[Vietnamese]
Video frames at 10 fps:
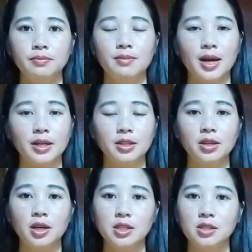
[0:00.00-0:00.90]
mà nữ
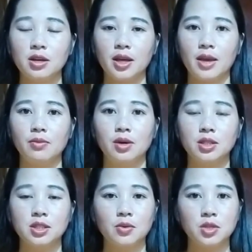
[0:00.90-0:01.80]
gia ít cho kể
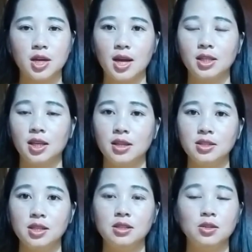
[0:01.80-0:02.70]
và dòng trai
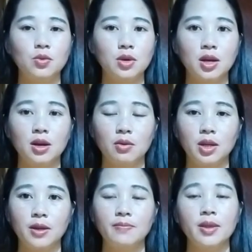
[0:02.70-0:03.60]
thiên trình dấu cân gạo
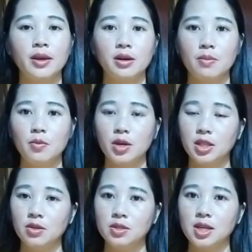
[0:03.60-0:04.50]
lì có mỗi
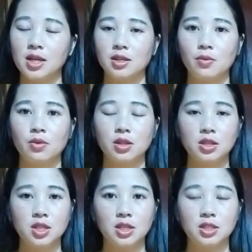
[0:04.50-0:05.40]
ít thông chảy rồng có
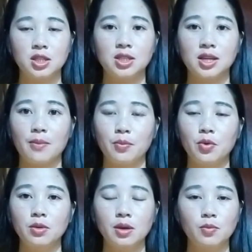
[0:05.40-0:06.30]
tư sĩ chỉ xa
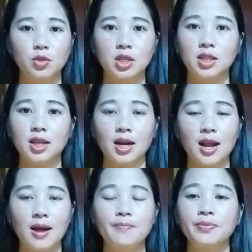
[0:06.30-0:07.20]
bú cho muốn chi ta
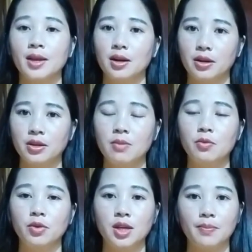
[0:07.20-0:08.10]
la là do
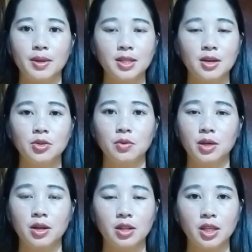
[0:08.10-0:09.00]
muốn thiệp bếp trao rồng
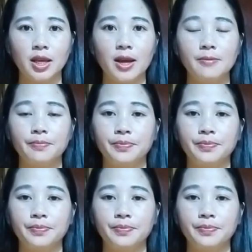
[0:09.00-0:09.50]
lên nọ thiệp